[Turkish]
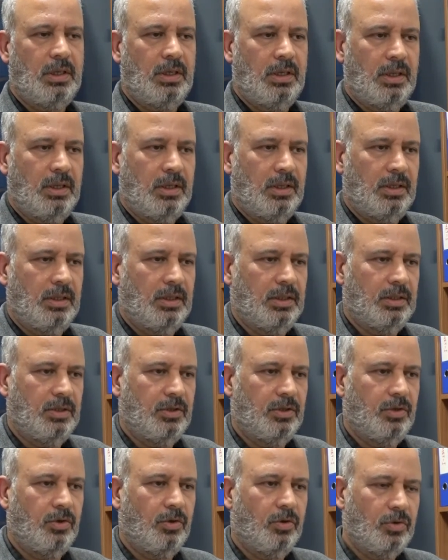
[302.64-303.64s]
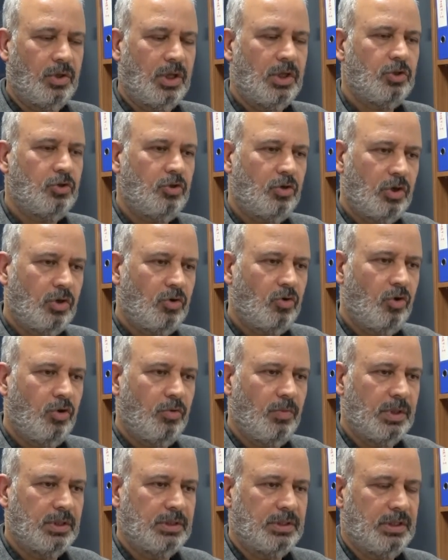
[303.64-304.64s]
E, ondan sonra
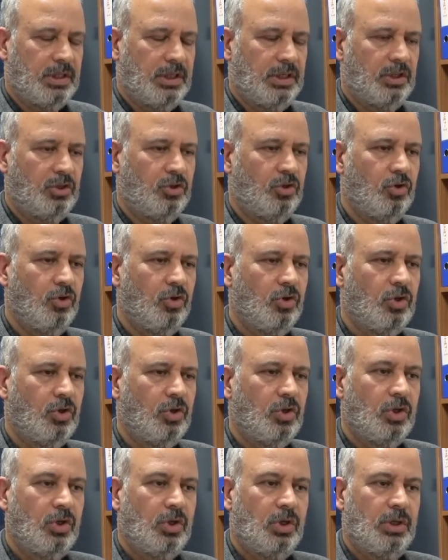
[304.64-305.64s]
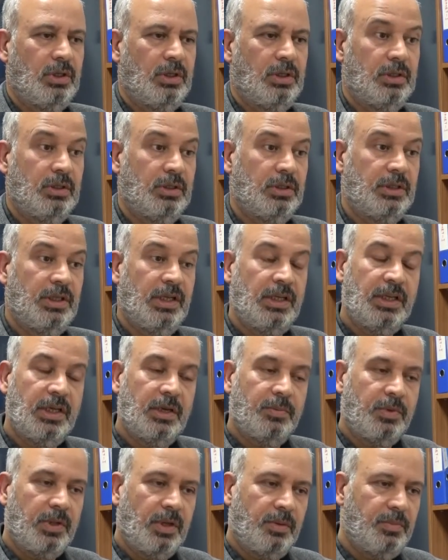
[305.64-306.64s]
koymanız gerekiyor. Ee, yeni
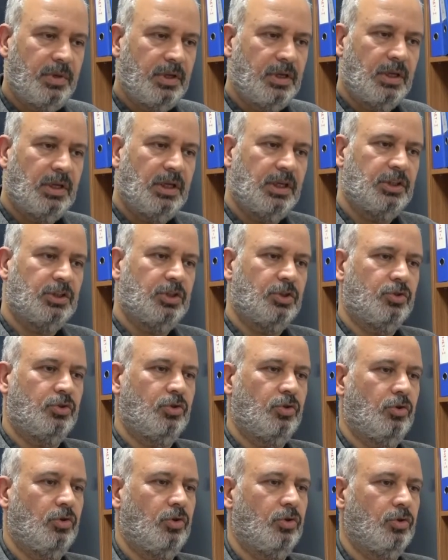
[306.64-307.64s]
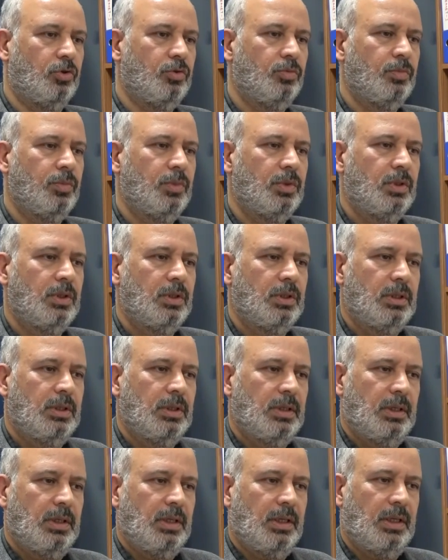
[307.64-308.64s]
yapılan binalar için söylüyorum.
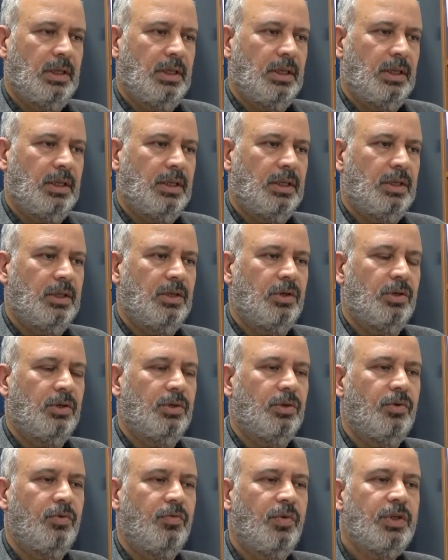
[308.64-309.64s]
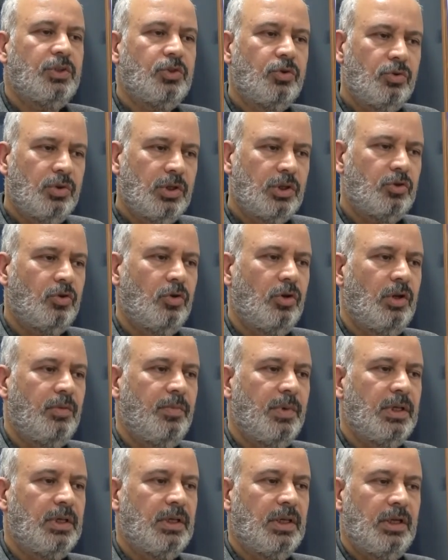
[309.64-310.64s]
Ee, ve şunu da
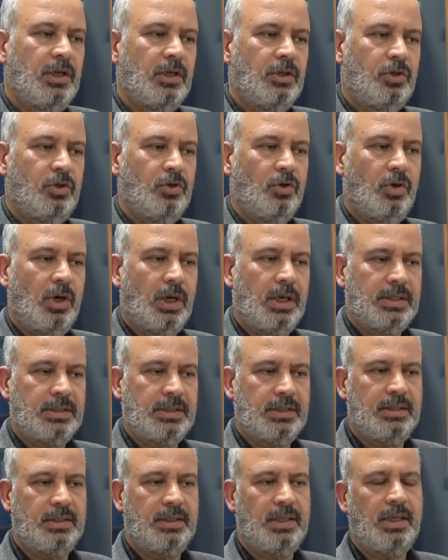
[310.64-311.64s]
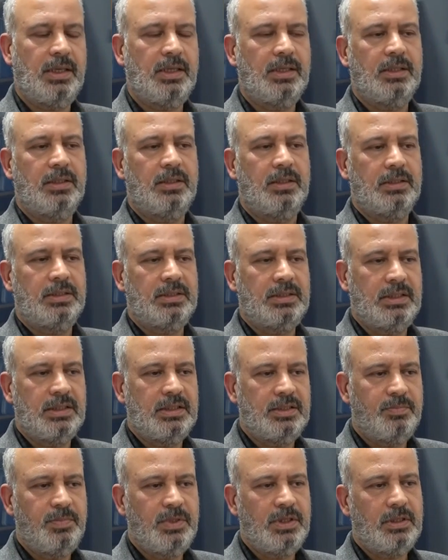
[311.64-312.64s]
söylemek gerekiyor aslında
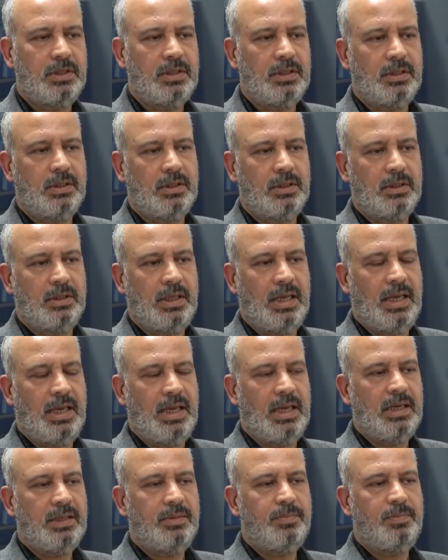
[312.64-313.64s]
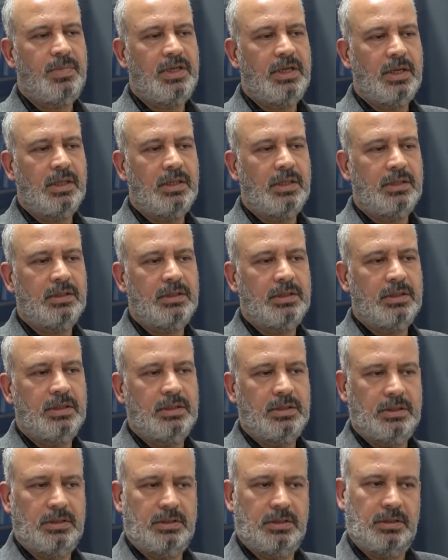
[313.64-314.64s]
sismik eğer
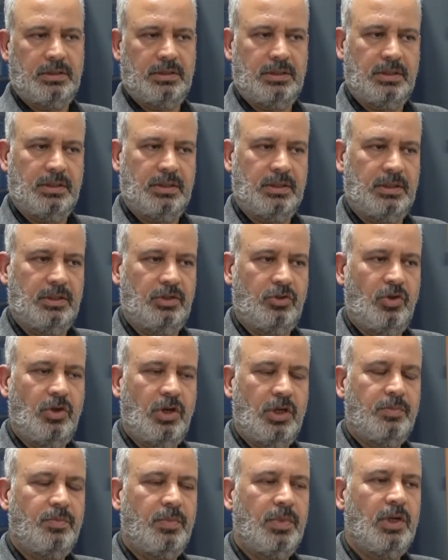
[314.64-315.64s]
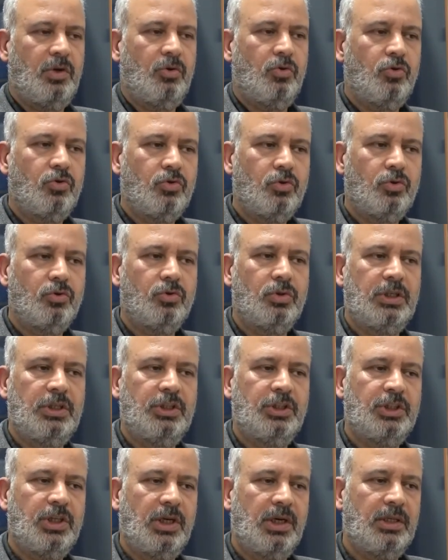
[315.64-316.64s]
binaları e, yönetmeliğe uygun
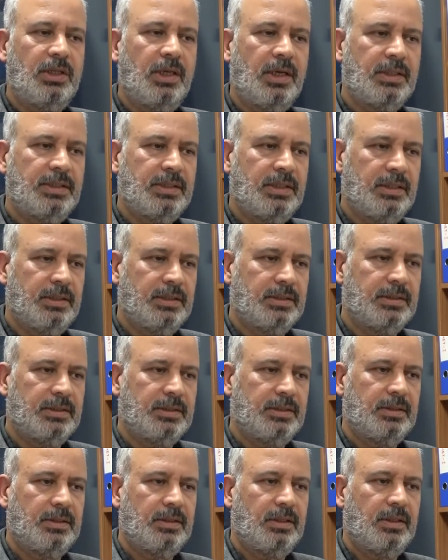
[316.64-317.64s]
inşa ederseniz